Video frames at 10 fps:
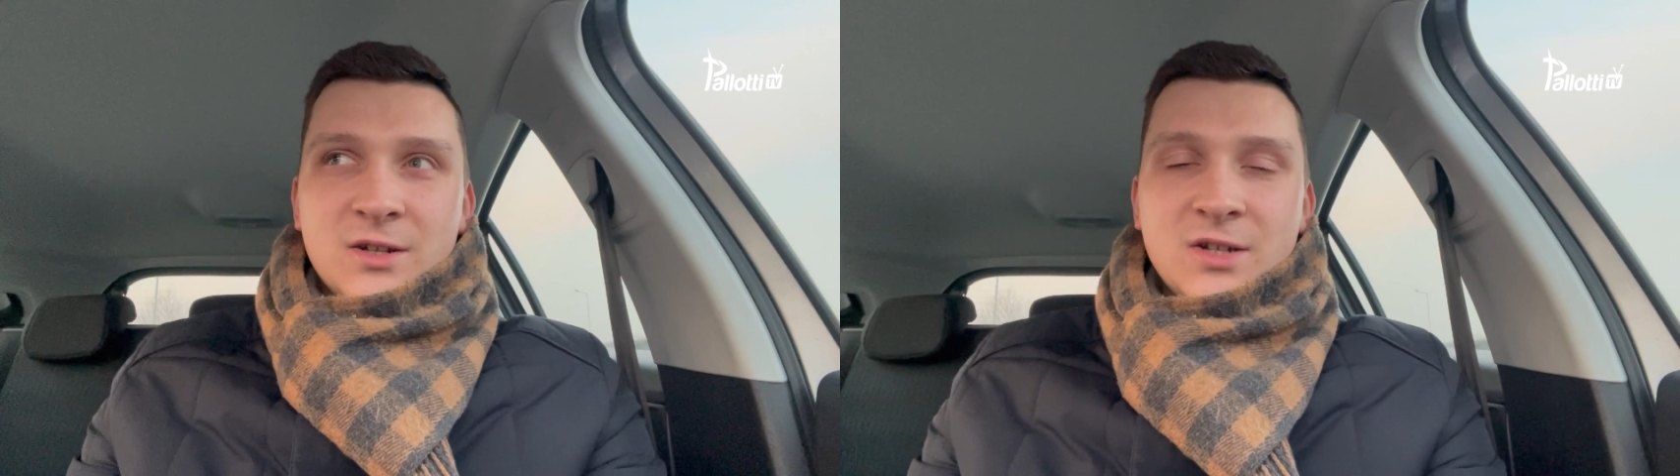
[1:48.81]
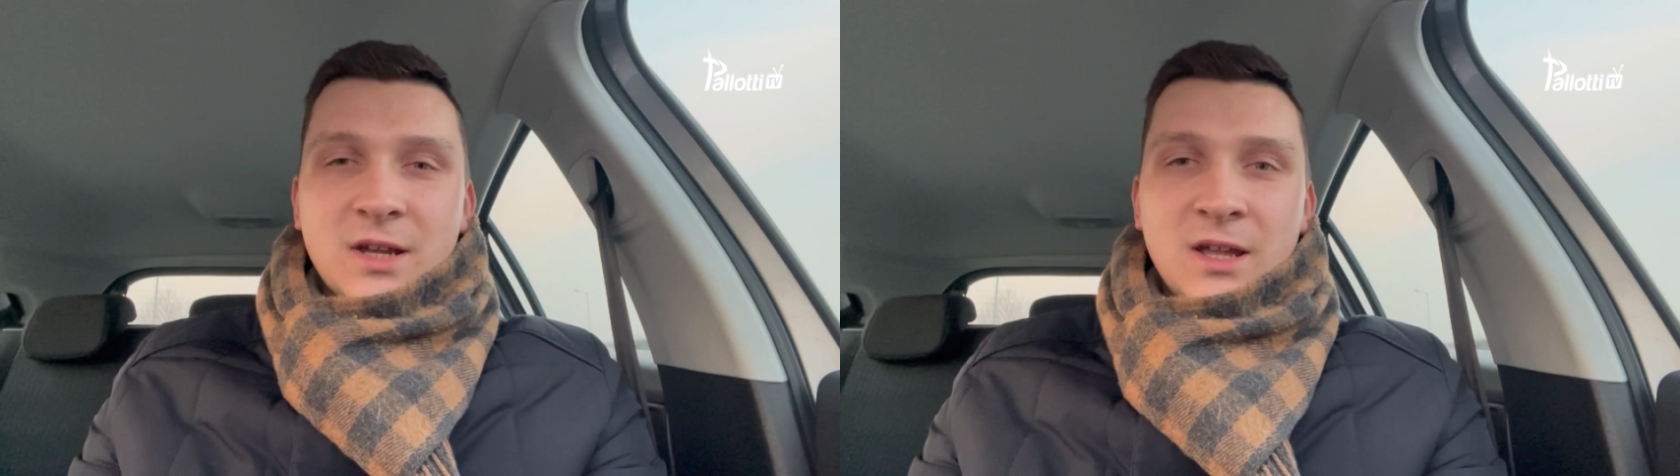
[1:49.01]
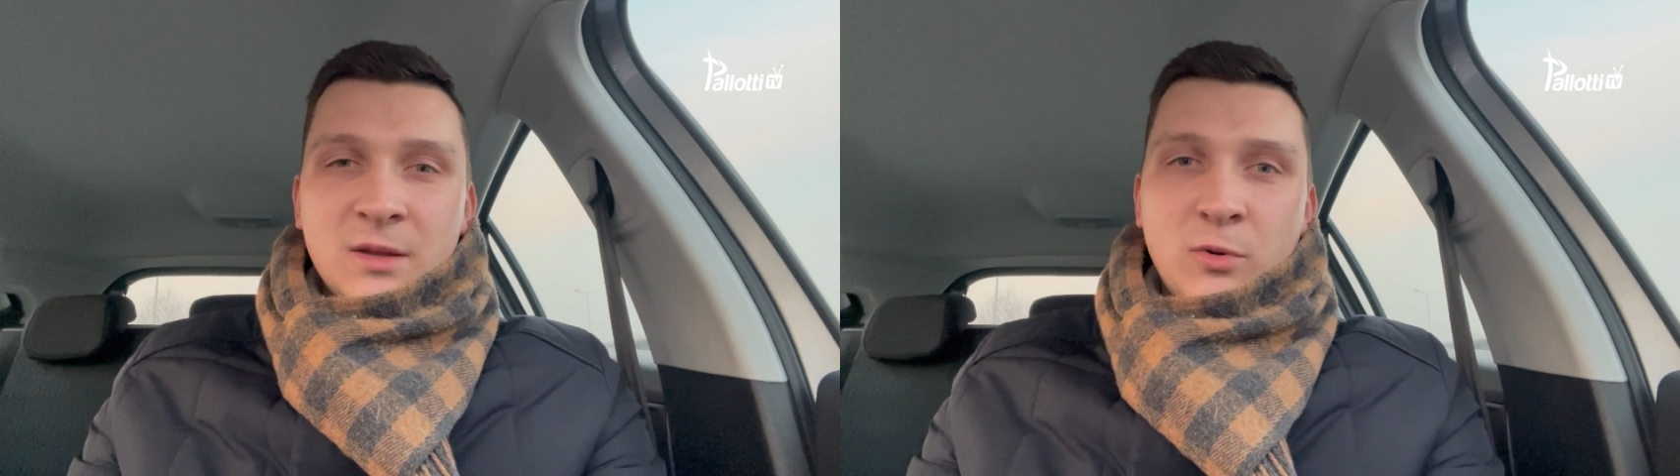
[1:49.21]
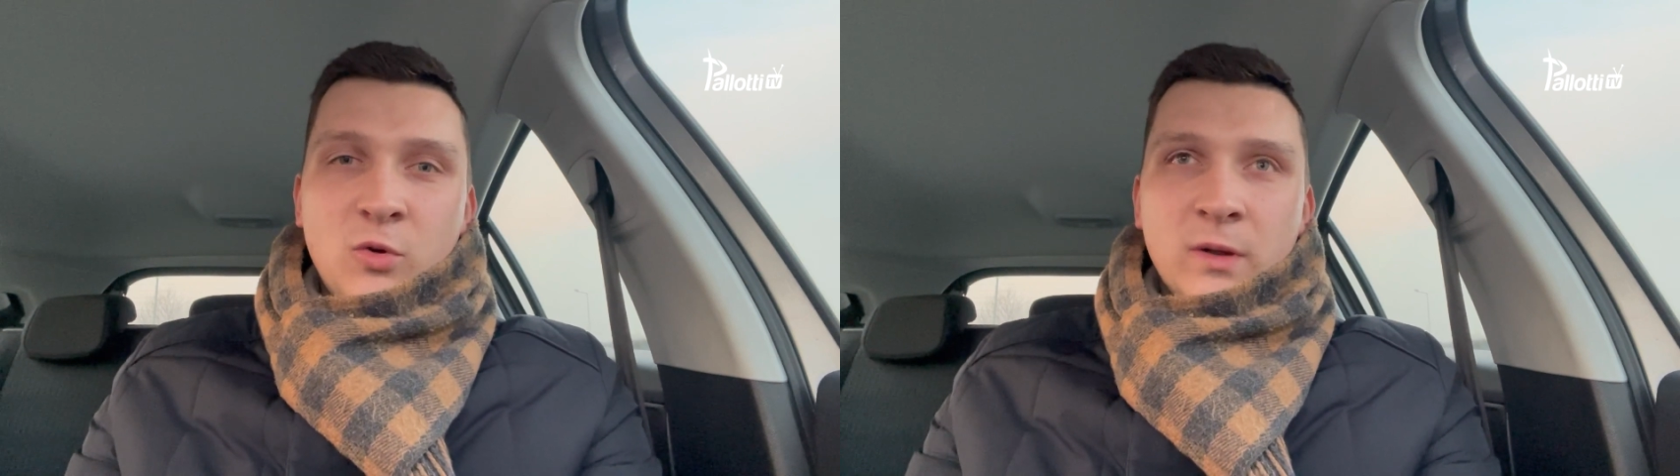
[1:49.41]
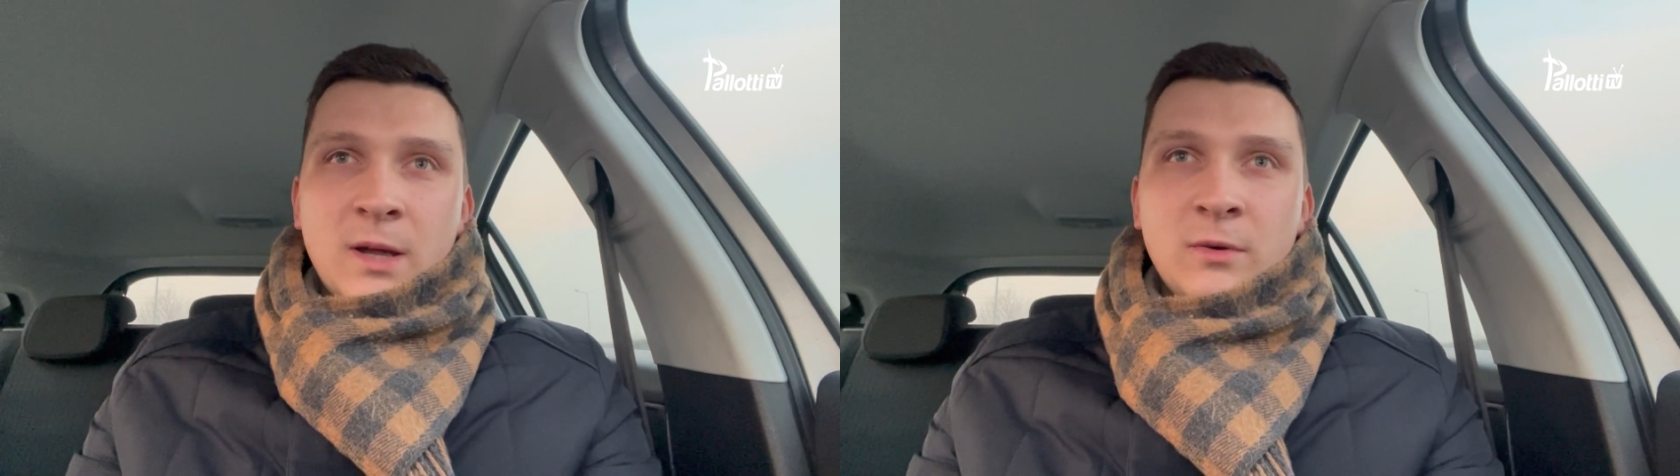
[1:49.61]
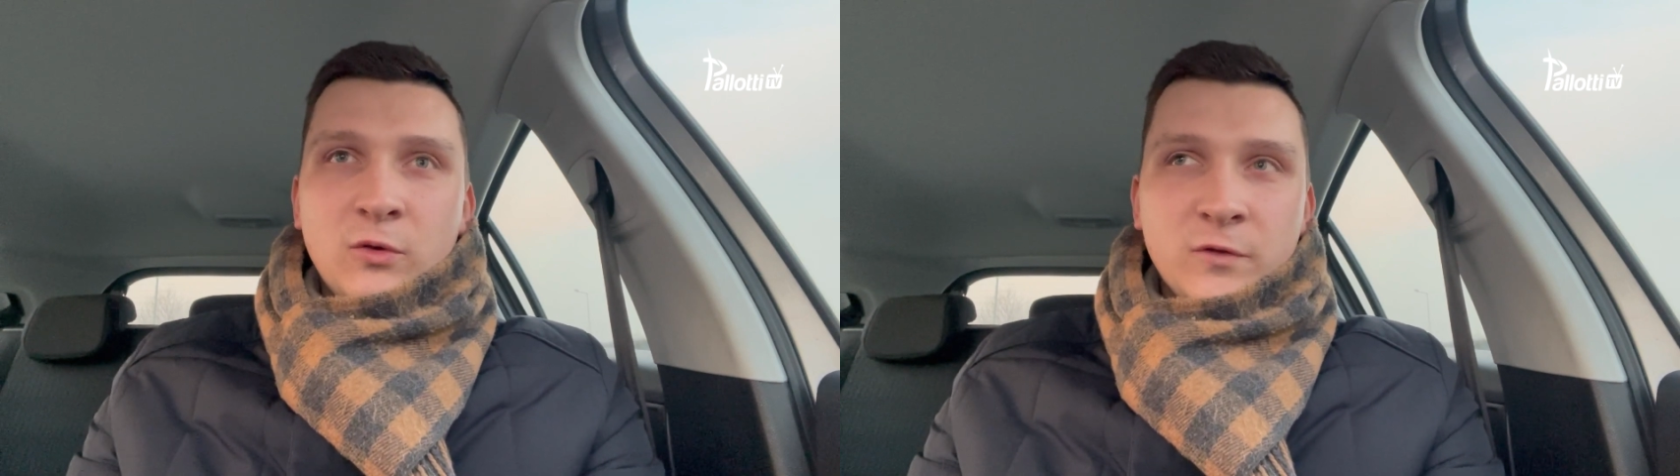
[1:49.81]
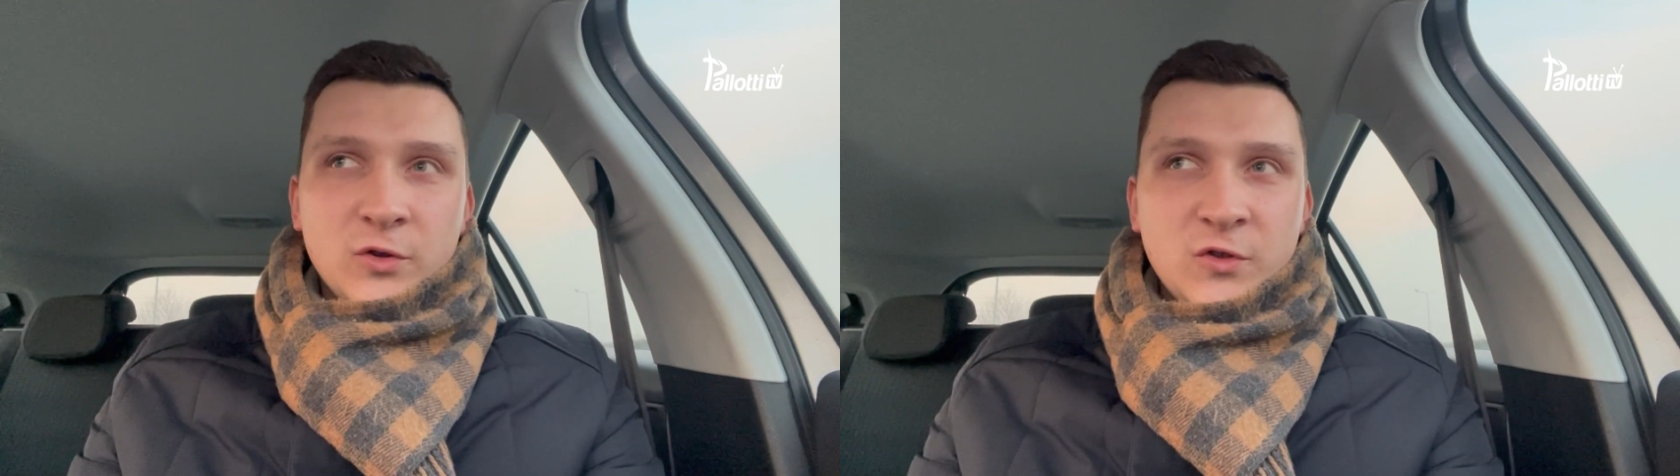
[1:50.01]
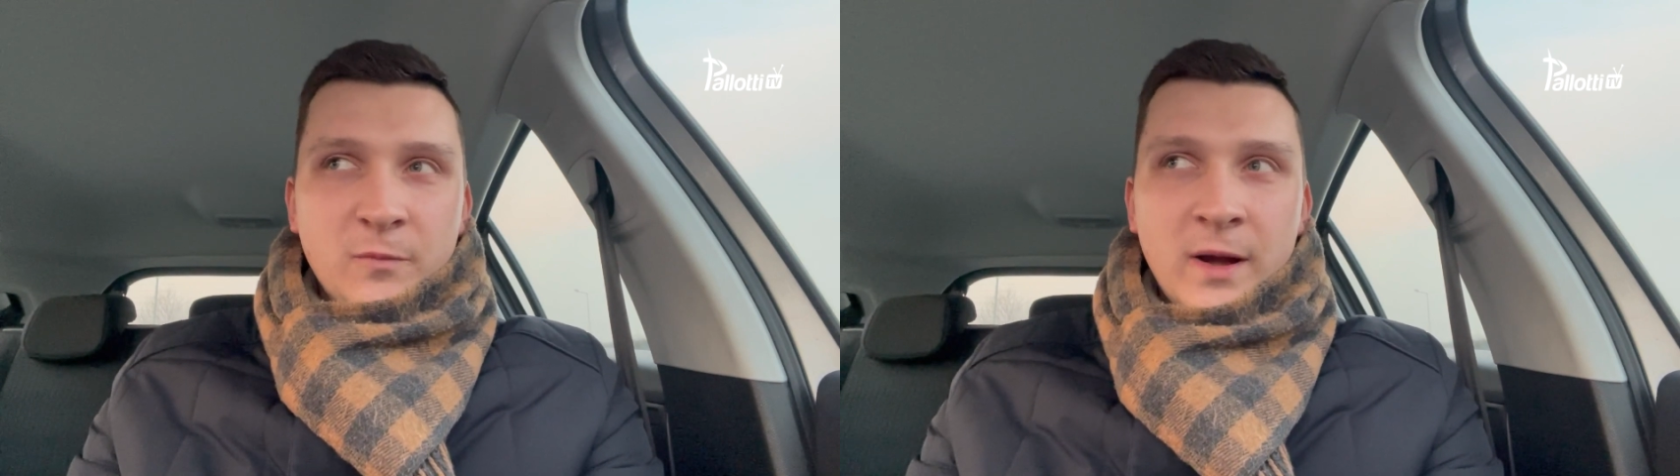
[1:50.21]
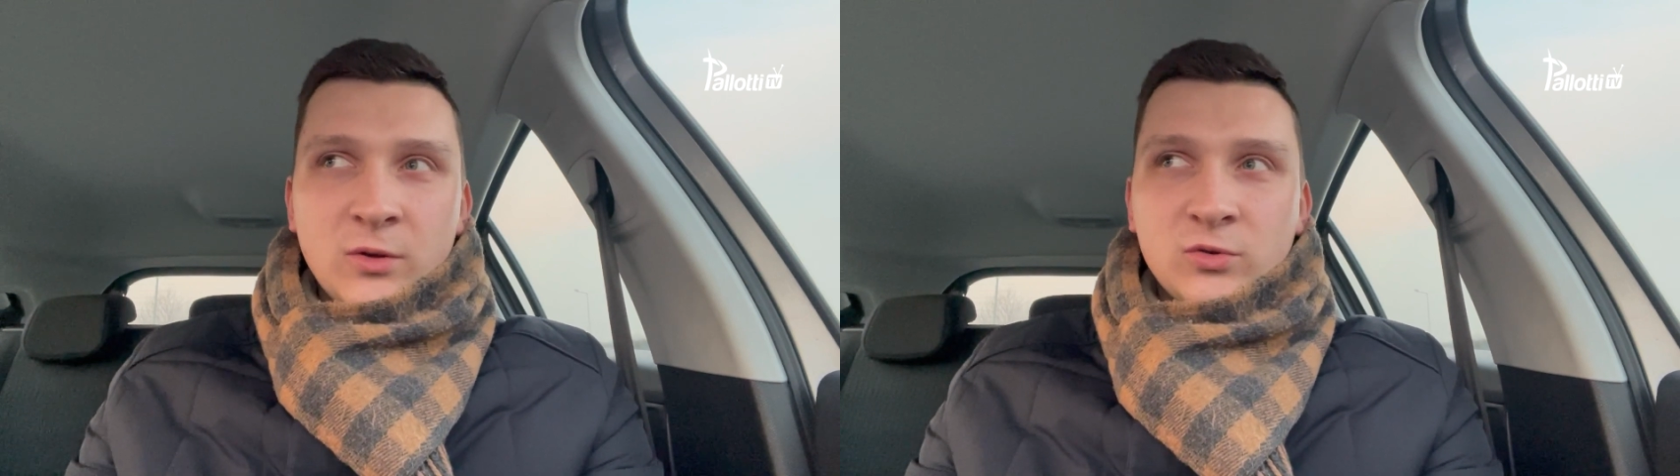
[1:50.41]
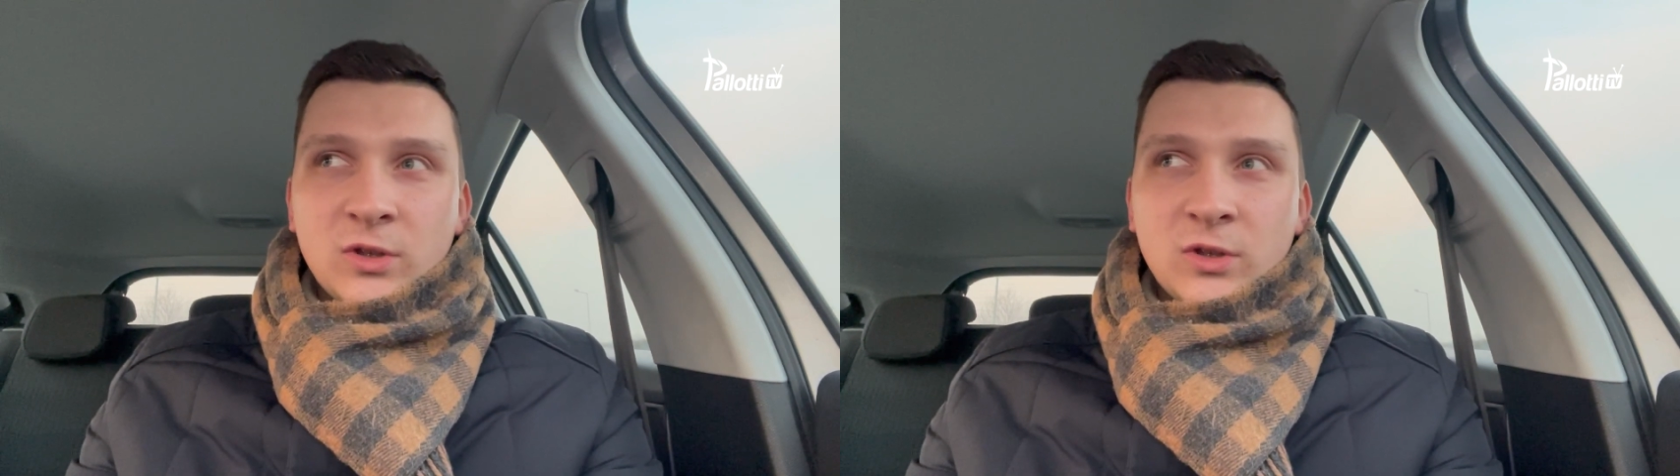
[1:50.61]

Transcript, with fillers: że kiedy pokładamy ufność w Panu,